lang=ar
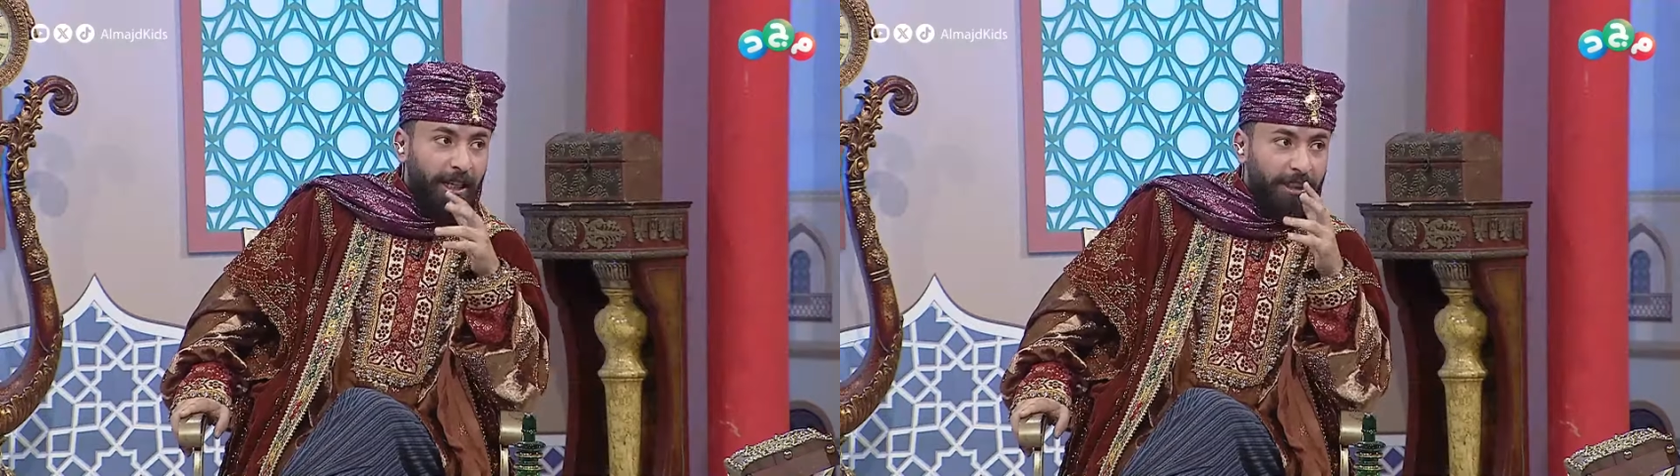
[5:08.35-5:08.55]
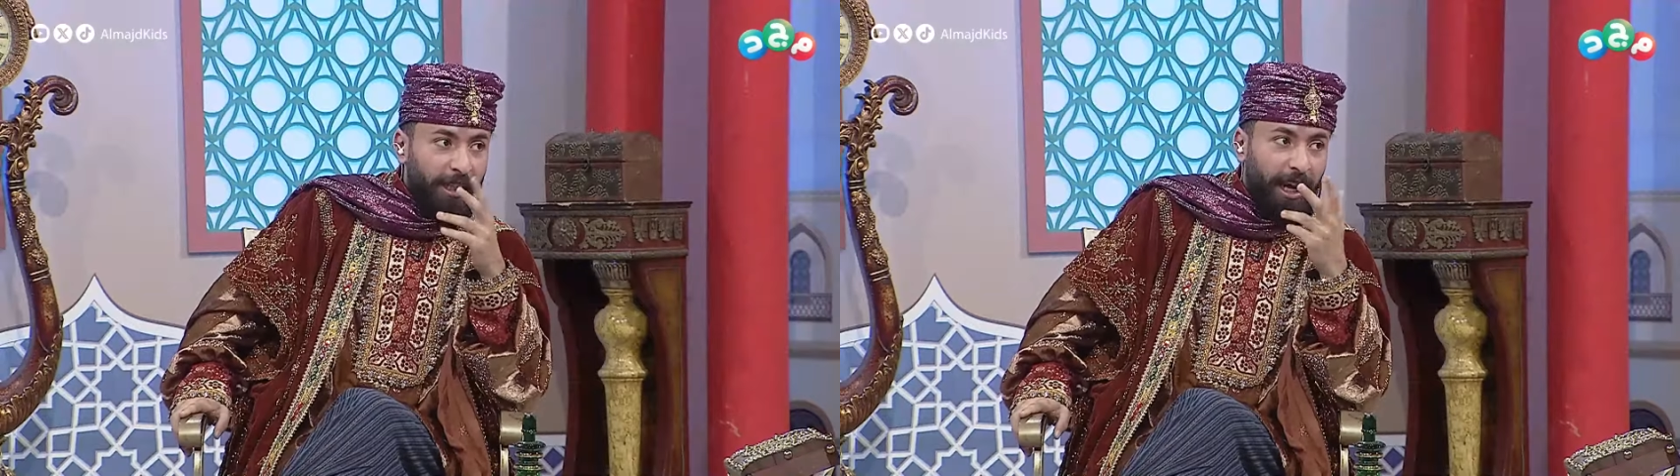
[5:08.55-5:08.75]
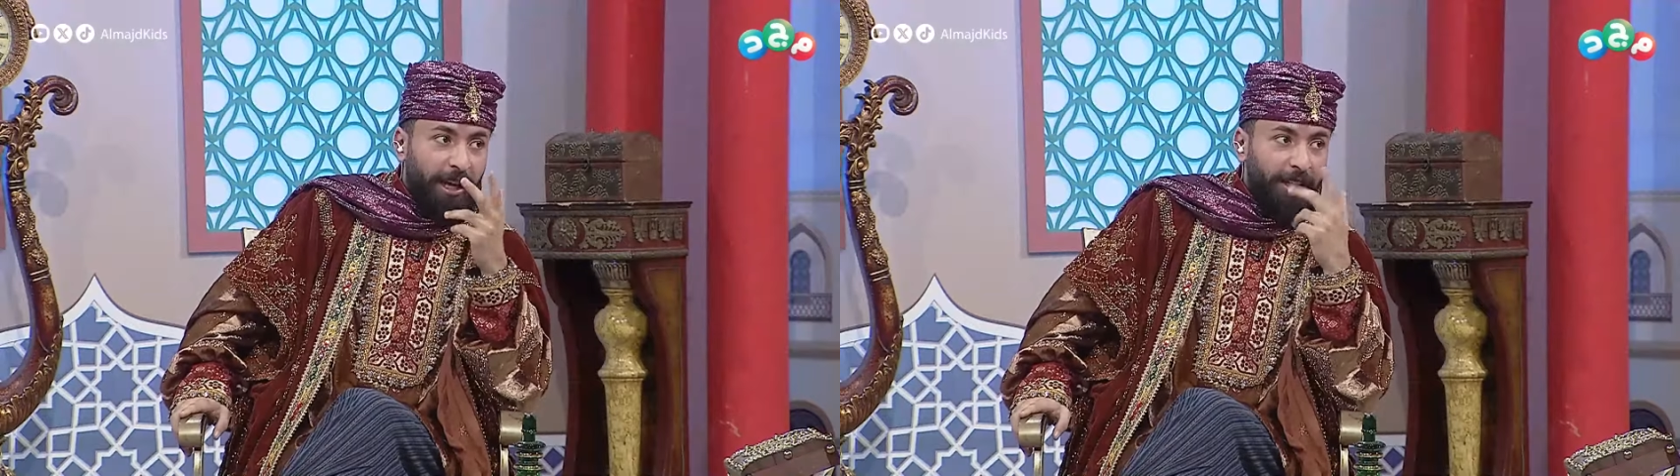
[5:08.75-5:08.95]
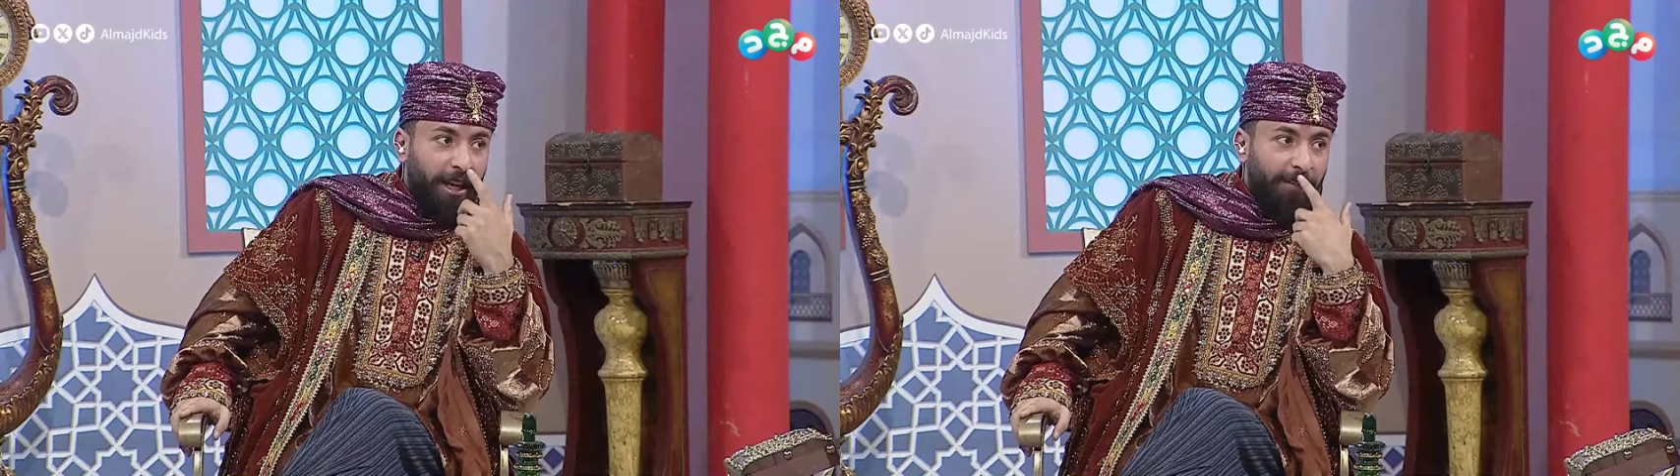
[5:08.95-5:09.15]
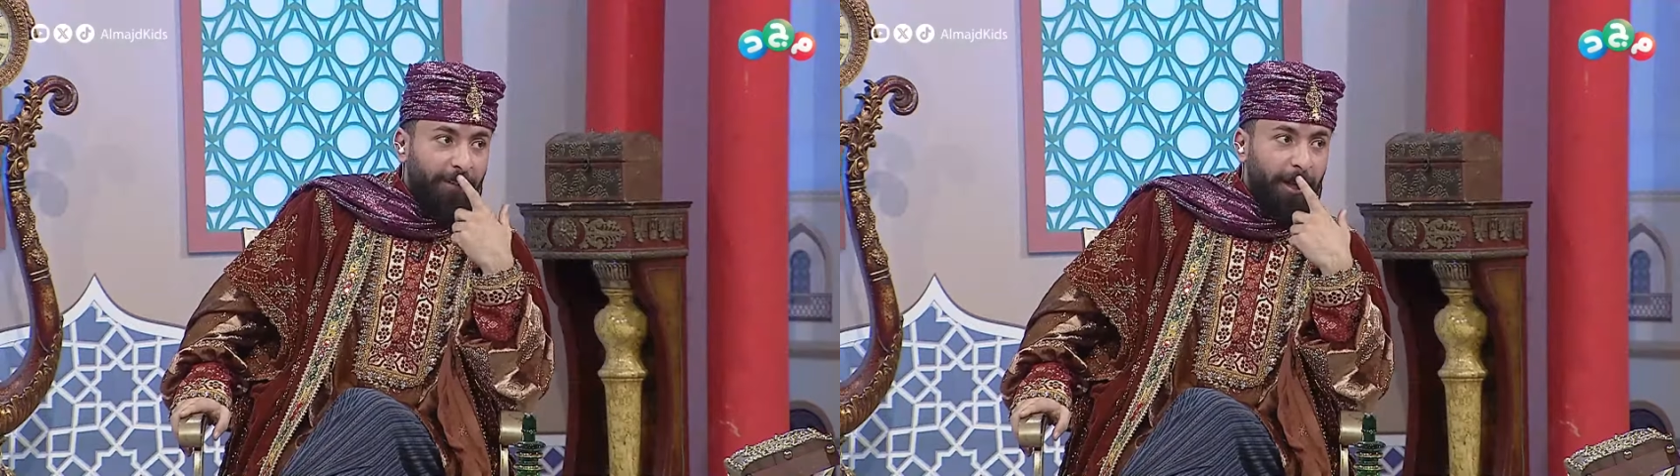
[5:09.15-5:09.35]
ايش
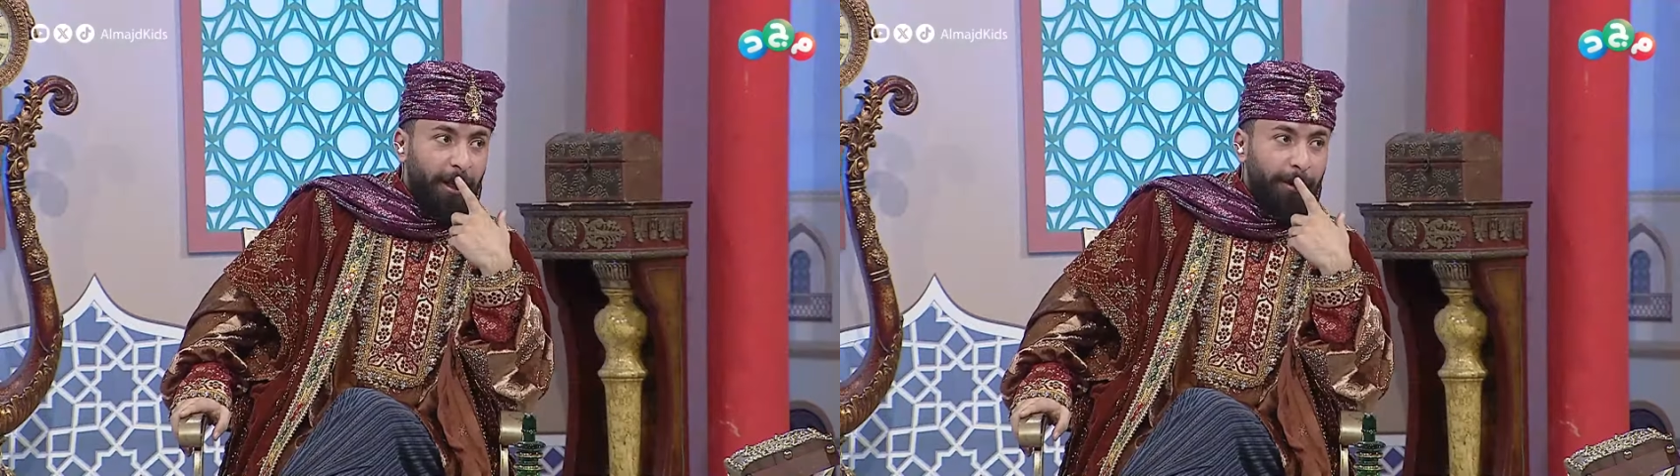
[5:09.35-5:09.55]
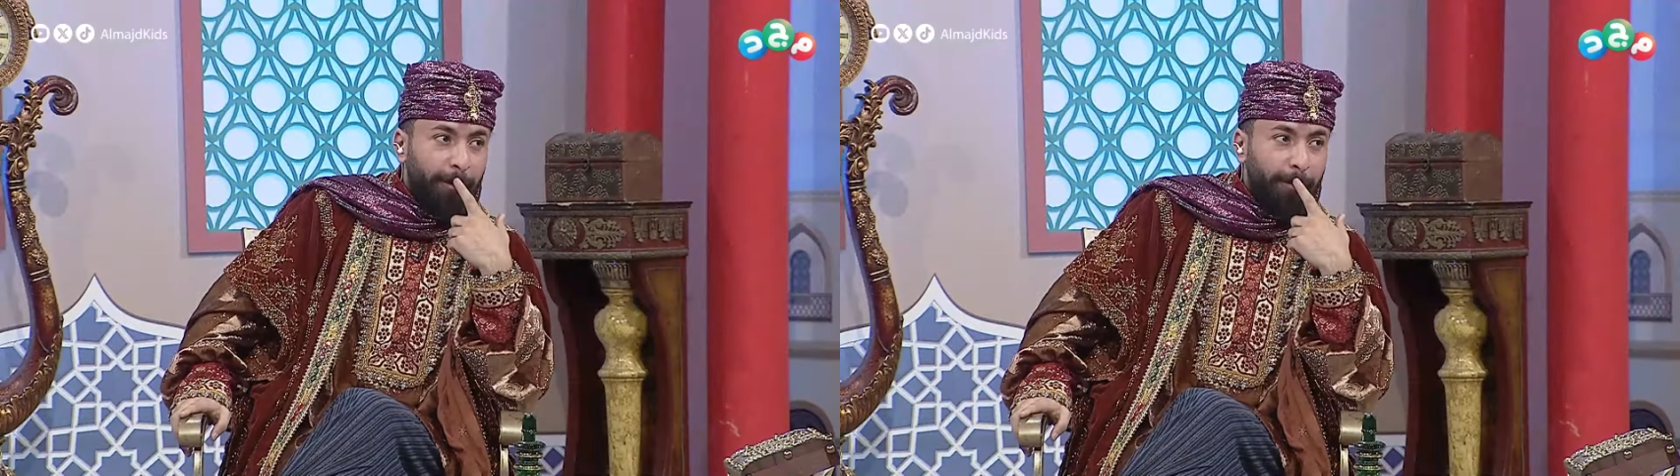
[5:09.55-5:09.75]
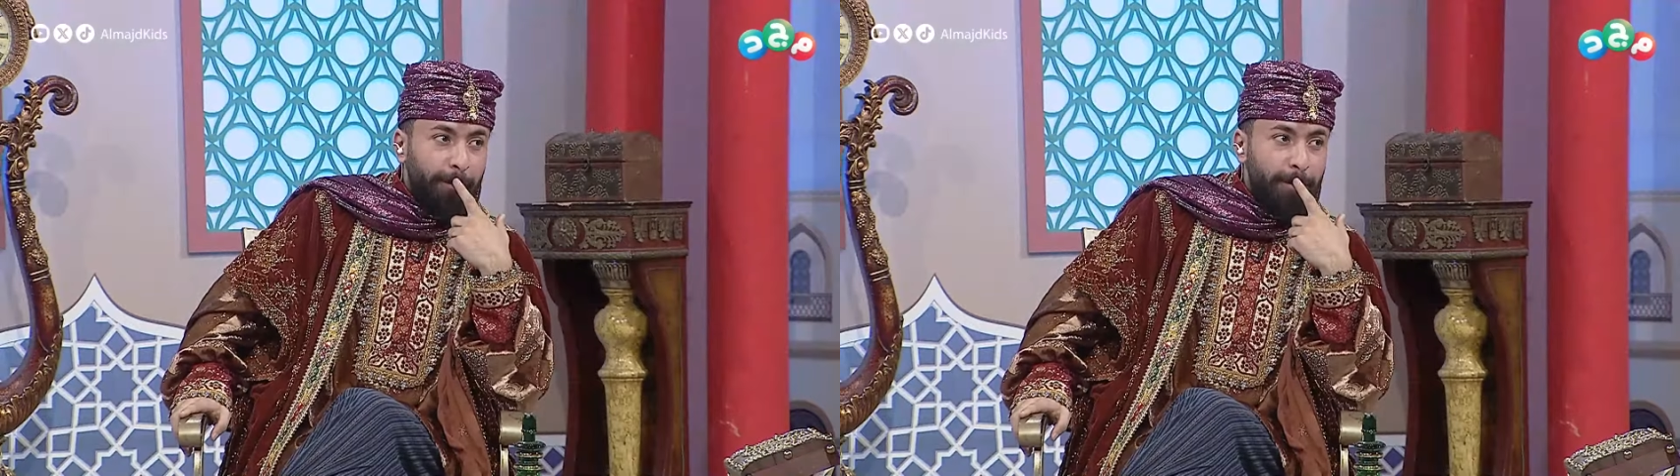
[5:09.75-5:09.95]
كانت كيف كانت